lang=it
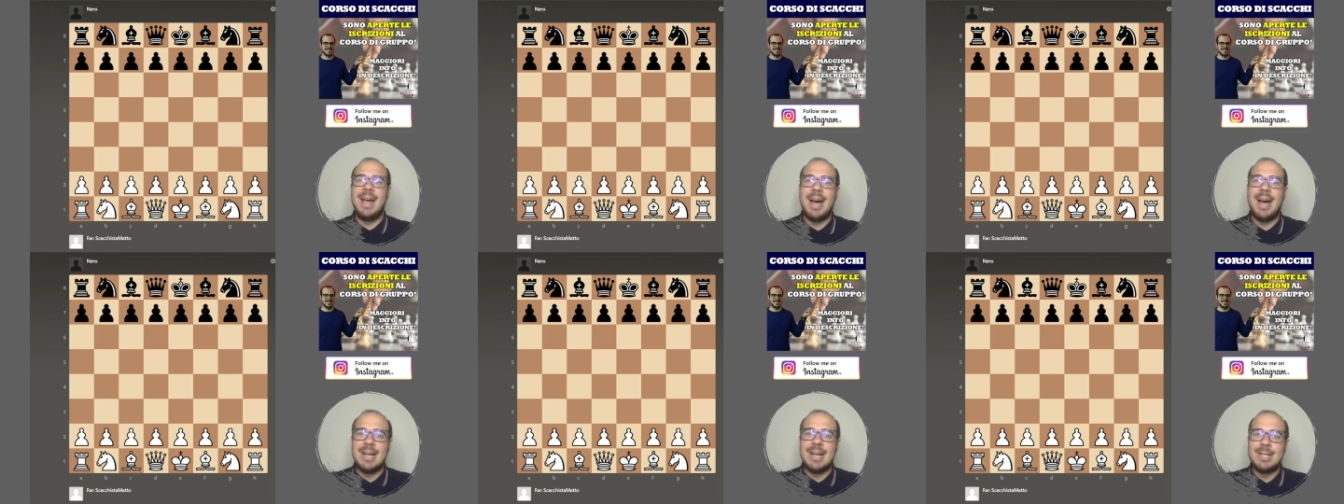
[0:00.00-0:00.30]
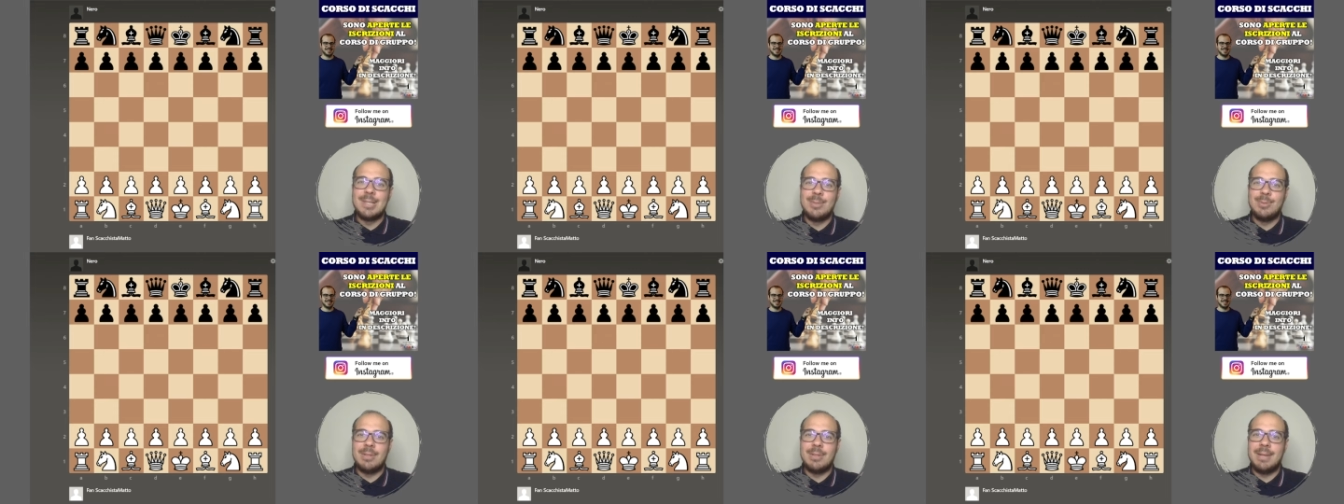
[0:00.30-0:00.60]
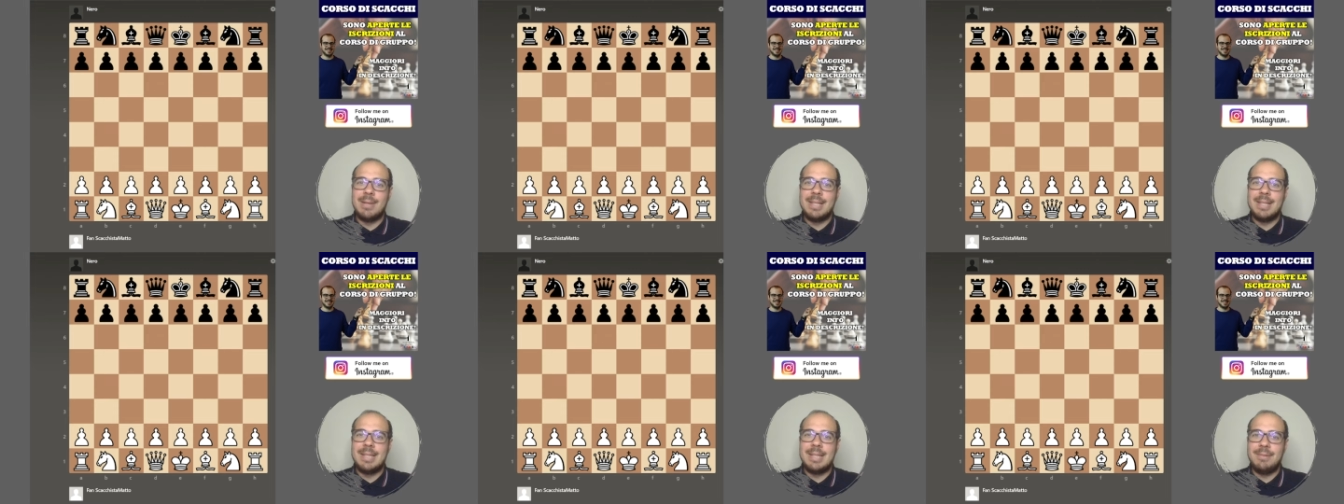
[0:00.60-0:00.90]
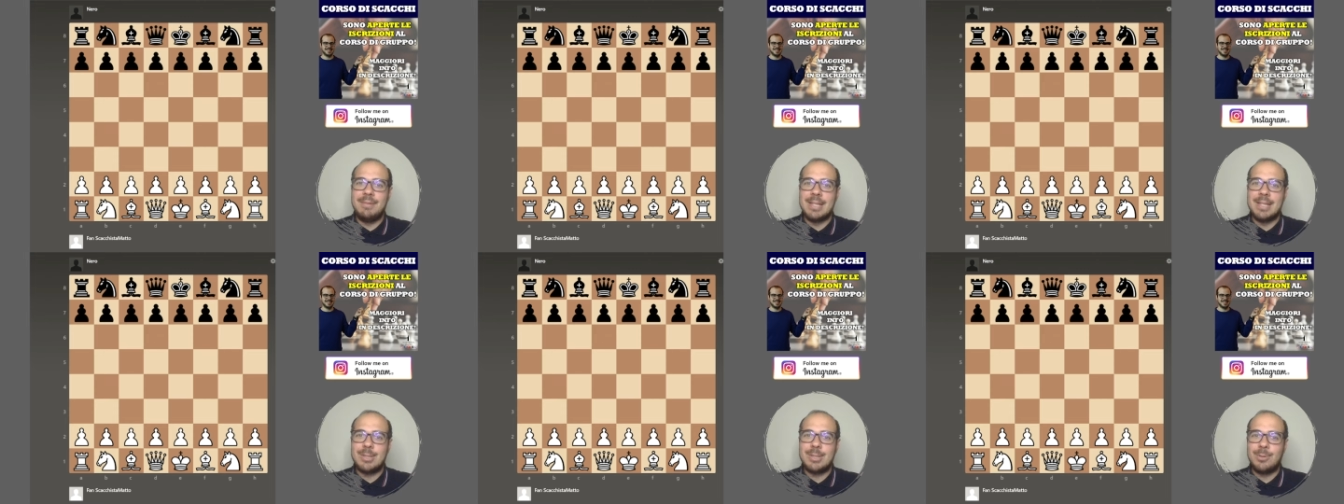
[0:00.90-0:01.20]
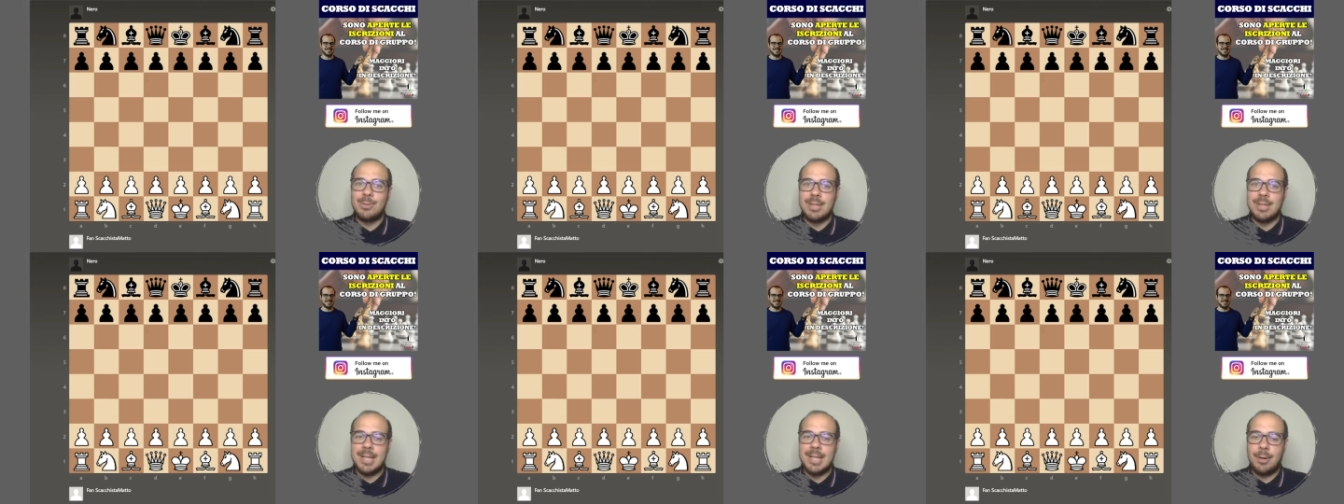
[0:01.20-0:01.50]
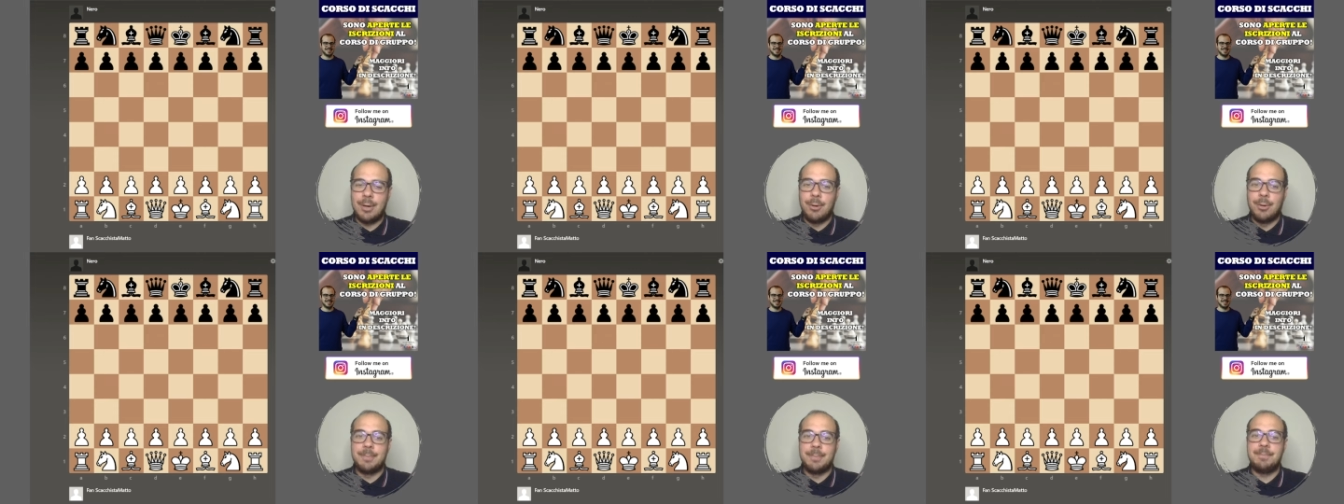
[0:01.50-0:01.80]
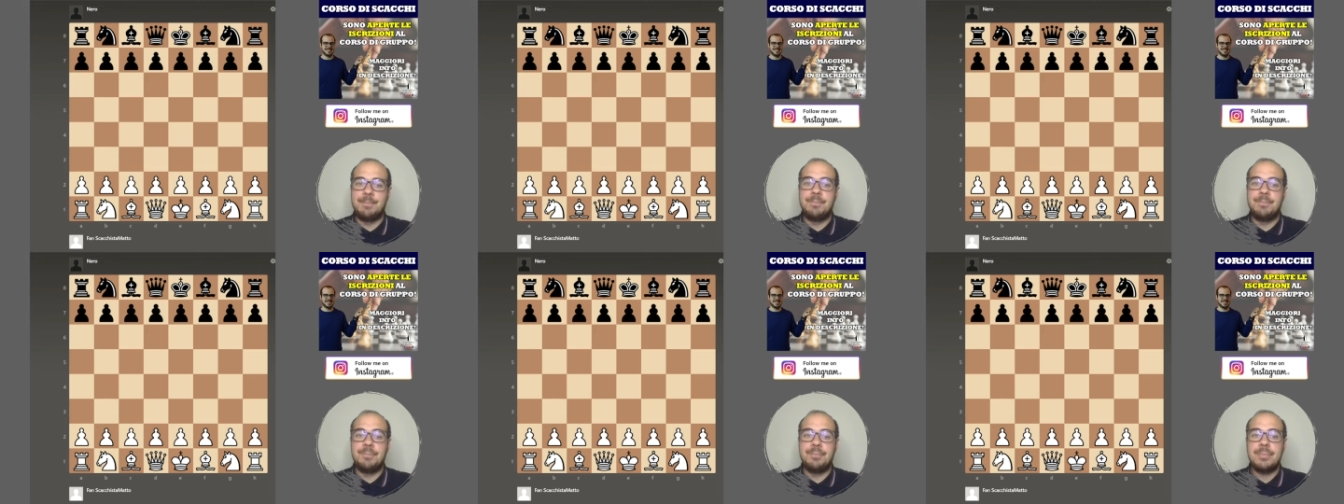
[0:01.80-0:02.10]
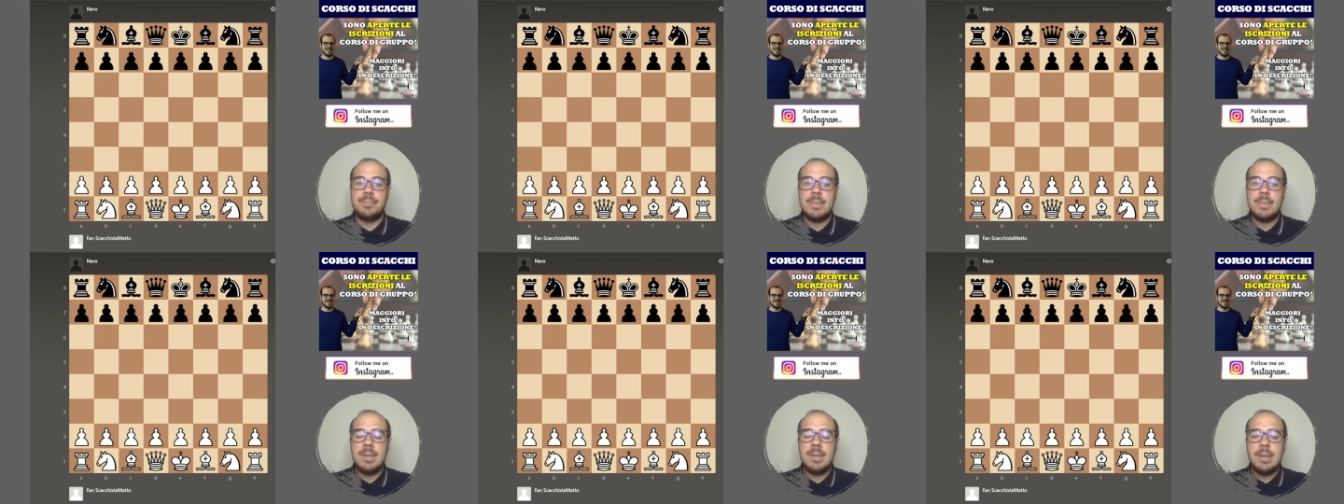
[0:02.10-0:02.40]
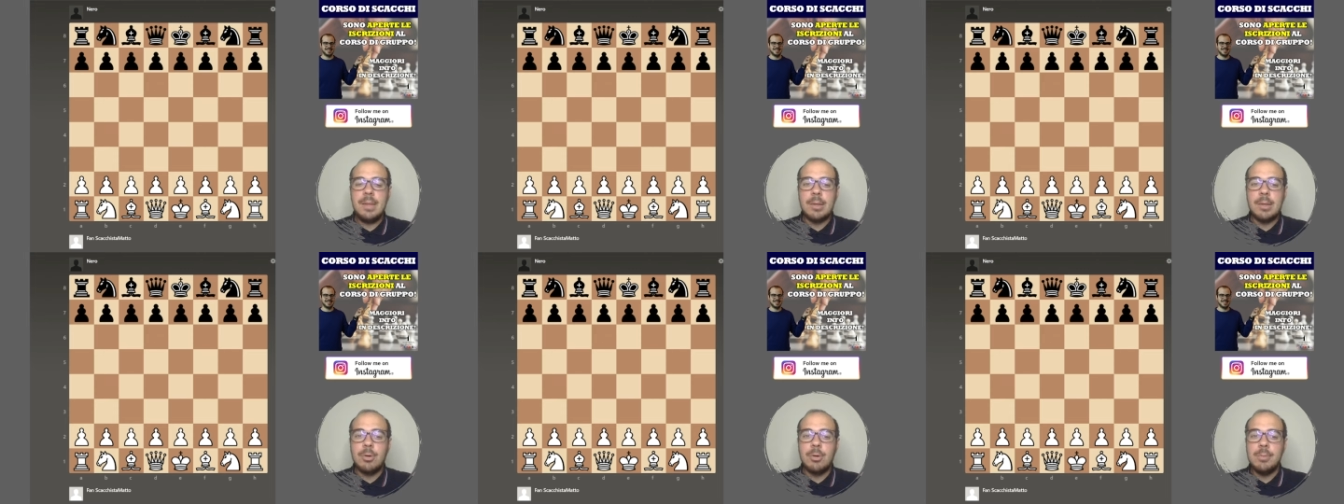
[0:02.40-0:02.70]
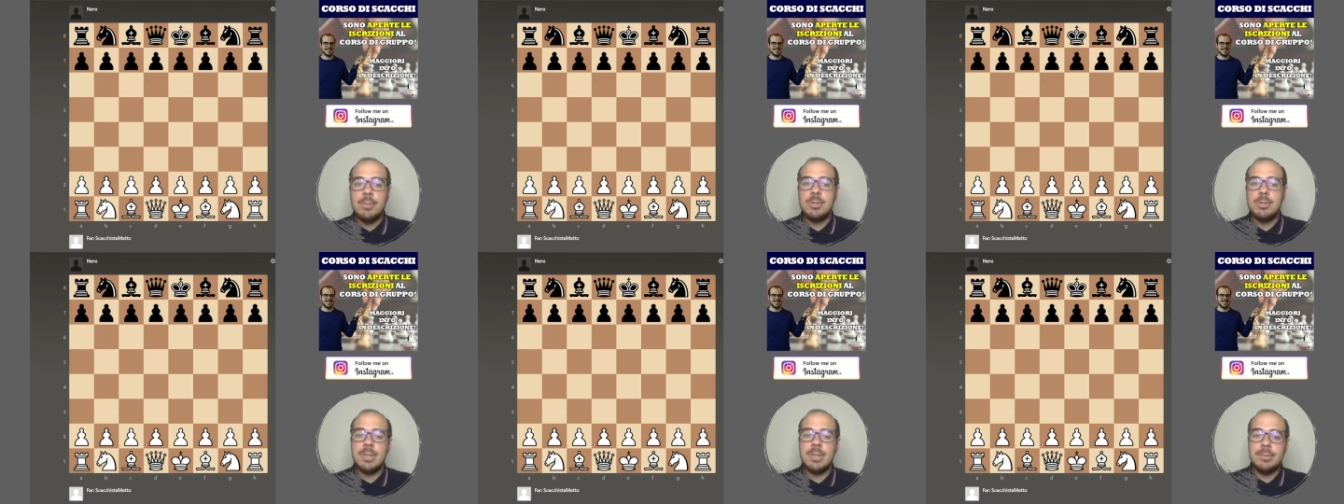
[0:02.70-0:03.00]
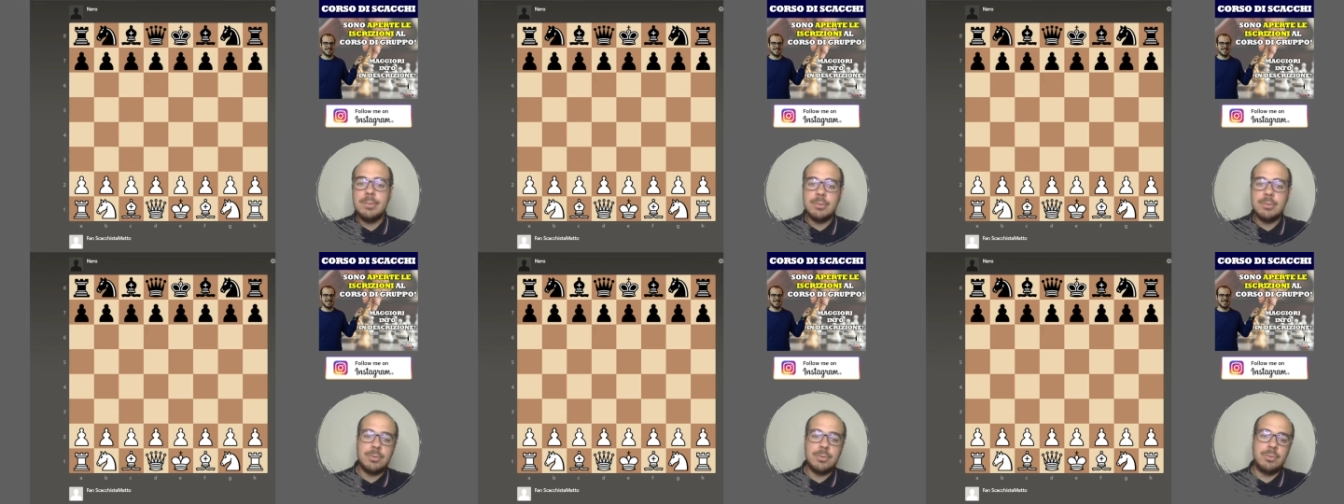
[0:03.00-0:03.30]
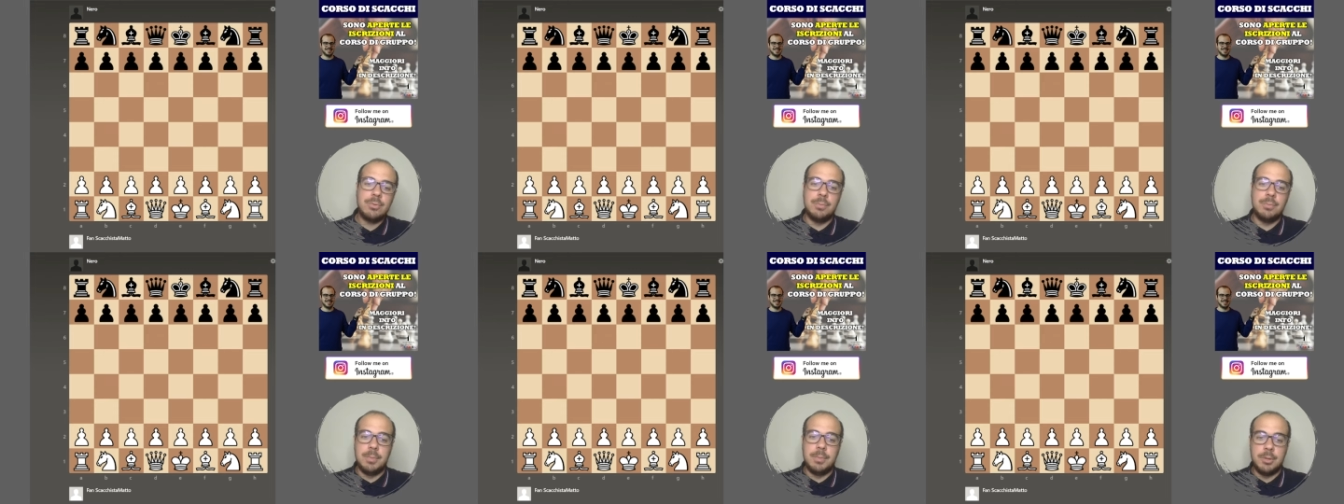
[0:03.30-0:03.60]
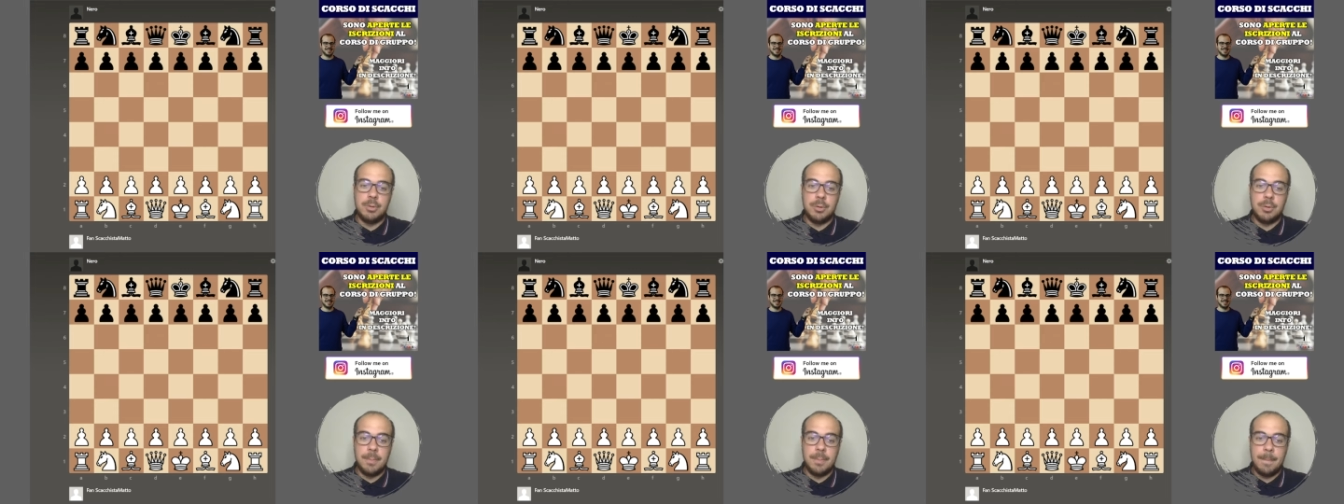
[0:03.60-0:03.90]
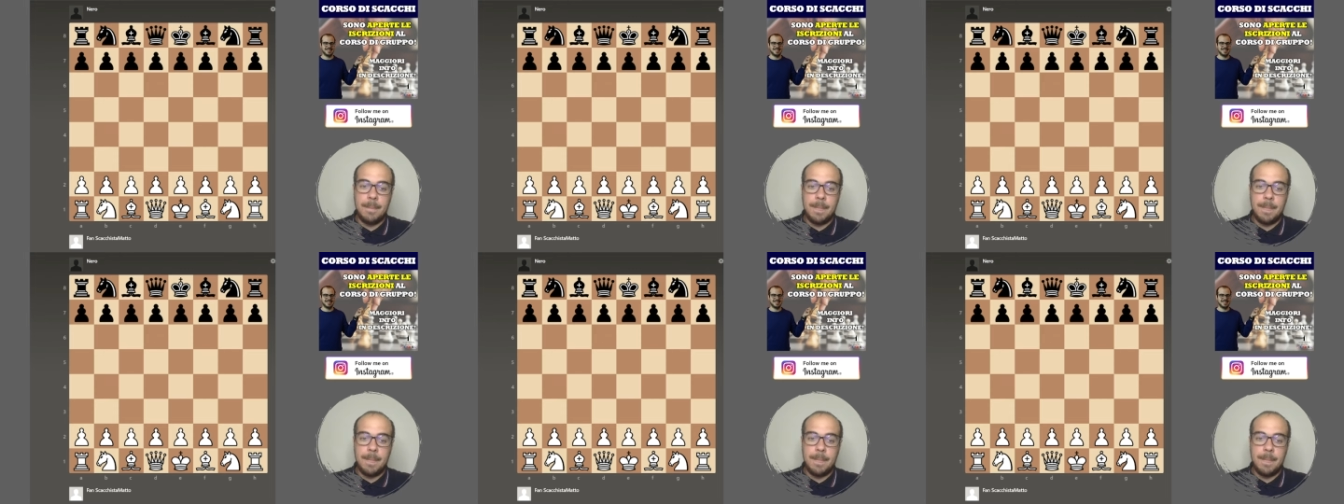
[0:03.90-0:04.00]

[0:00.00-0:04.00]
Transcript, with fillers: assolutamente vi ascolterò. Cominciamo subito.